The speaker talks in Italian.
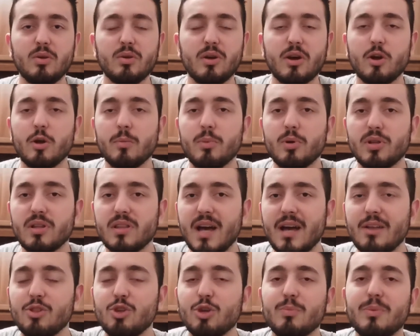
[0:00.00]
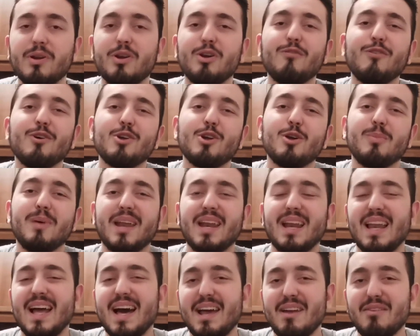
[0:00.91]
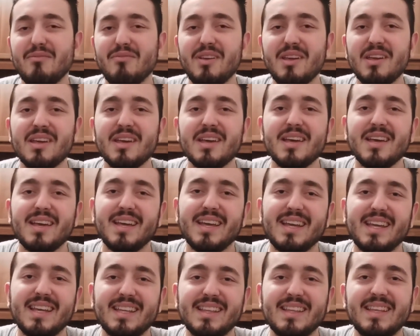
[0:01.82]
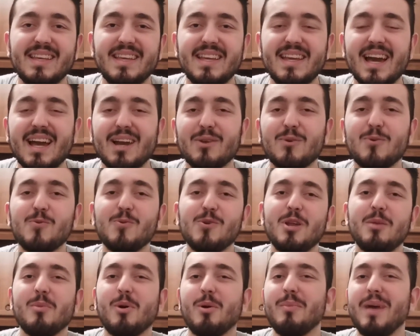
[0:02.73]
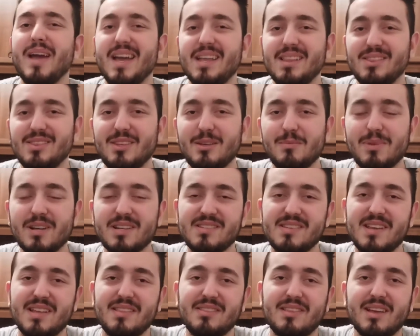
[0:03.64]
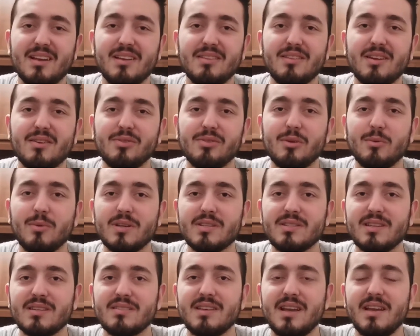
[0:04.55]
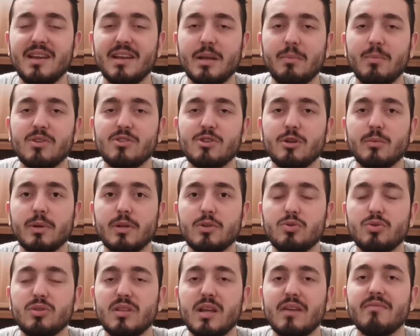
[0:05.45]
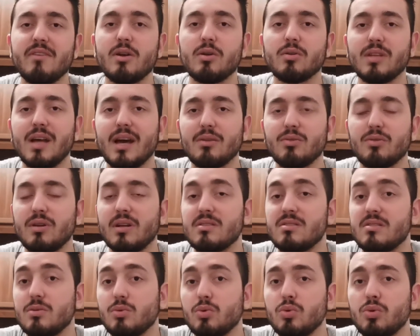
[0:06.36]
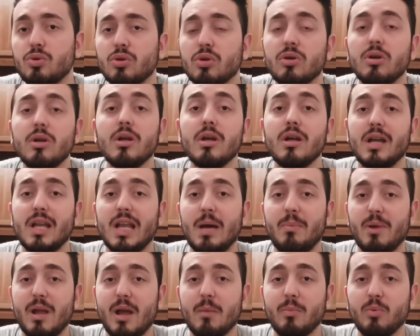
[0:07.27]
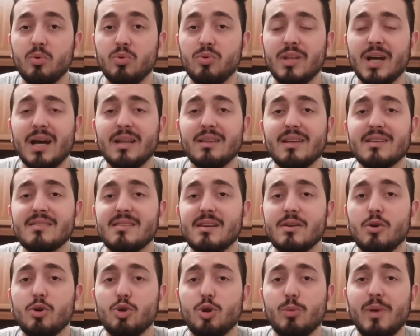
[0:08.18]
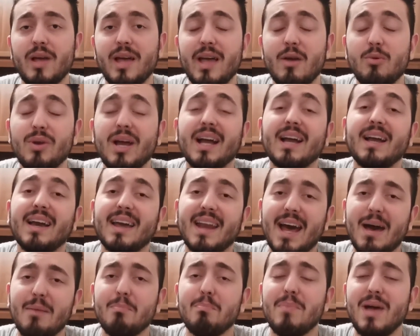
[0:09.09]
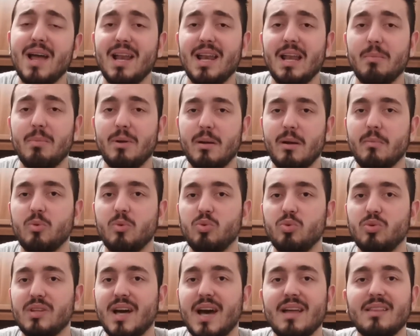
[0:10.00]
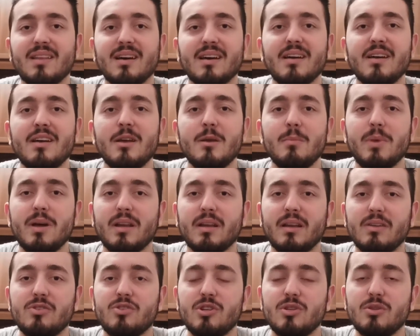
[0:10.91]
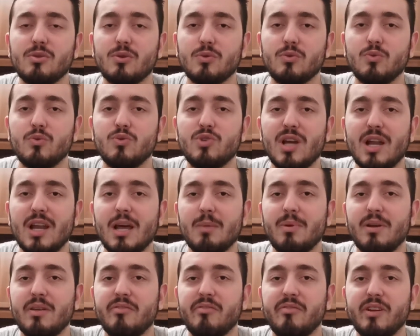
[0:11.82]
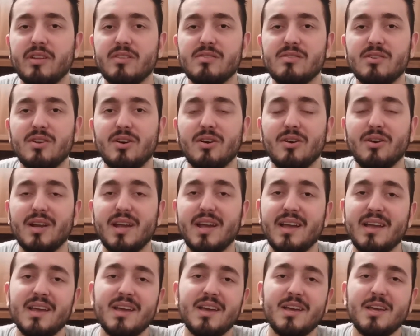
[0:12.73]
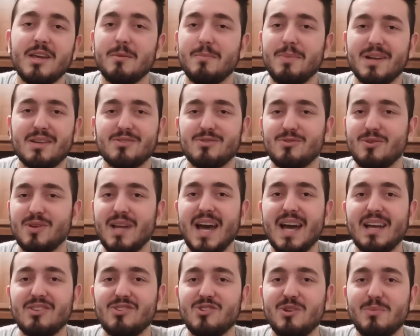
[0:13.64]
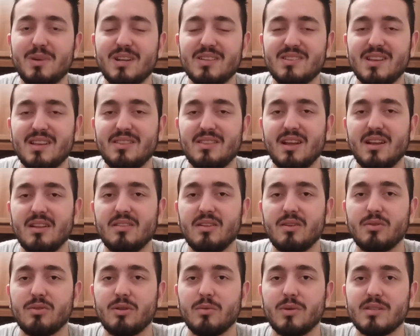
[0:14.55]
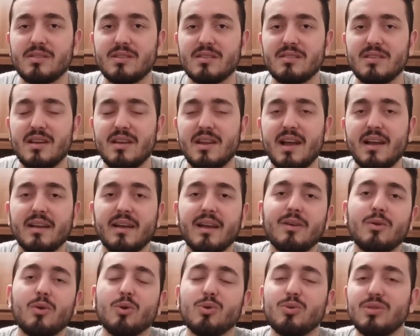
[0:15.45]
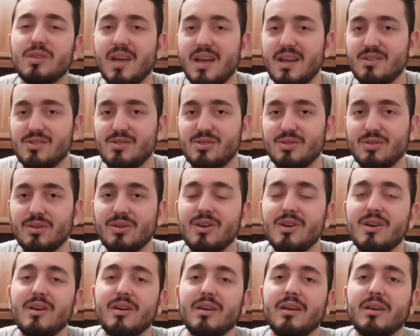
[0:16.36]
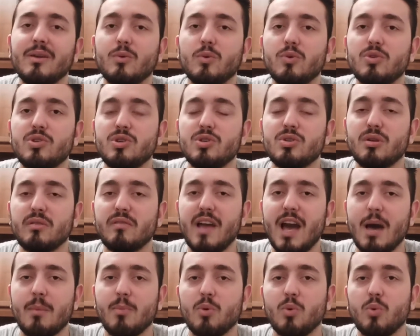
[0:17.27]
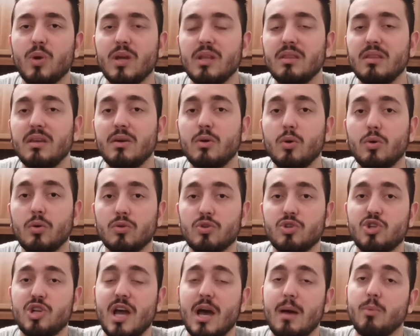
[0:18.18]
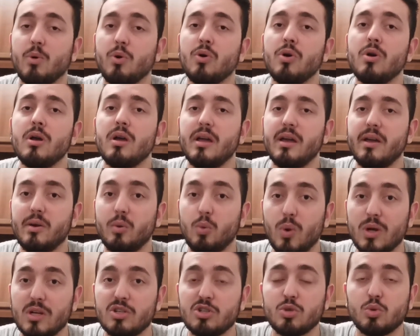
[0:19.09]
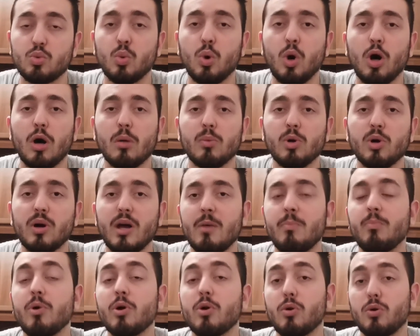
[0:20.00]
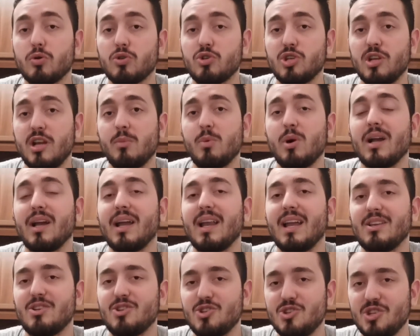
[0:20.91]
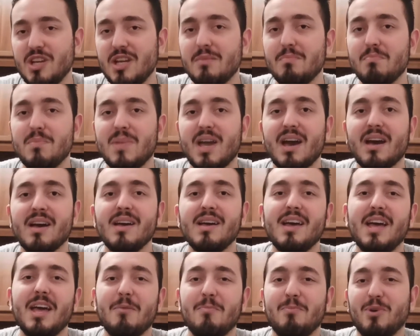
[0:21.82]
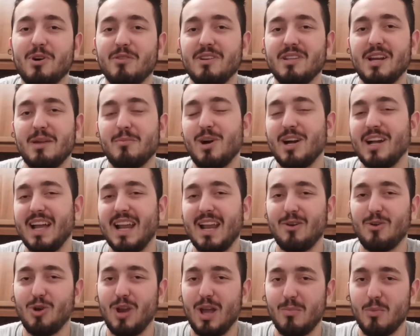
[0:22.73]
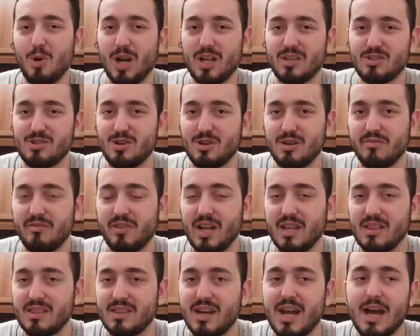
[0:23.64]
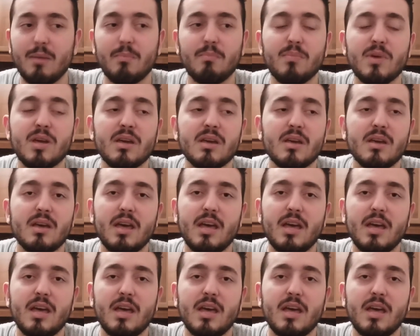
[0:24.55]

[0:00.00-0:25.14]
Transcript: dilungherò più di tanto, però voglio parlarvi eh, di alcuni momenti presenti all'interno di questa serie che mi sono piaciuti davvero tanto. Innanzitutto la prima puntata secondo me è una gran bella prima puntata, perché ci introduce alla perfezione i personaggi presenti all'interno di questa serie, anche il contesto in cui ci troviamo, quindi conosciamo eh, quest'uomo e poi conosceremo anche la scimmia e poi vedremo anche la collaborazione fra entrambi.